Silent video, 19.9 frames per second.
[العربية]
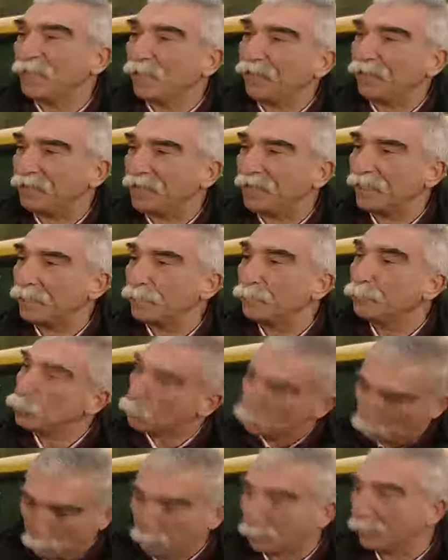اصلح
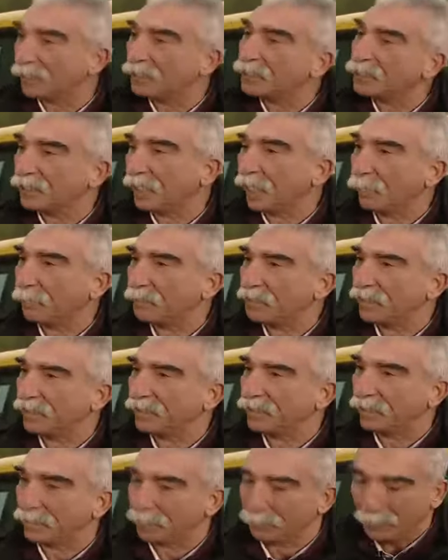الحنفيات مال صفيه
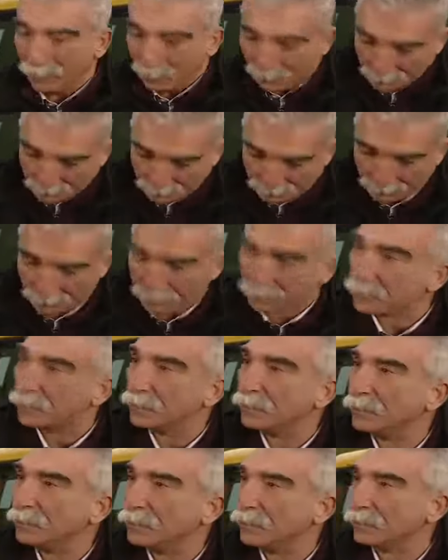خلي اصلح مالتك هم
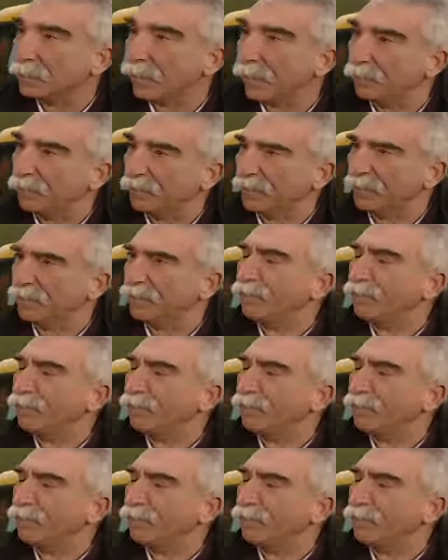يلا وين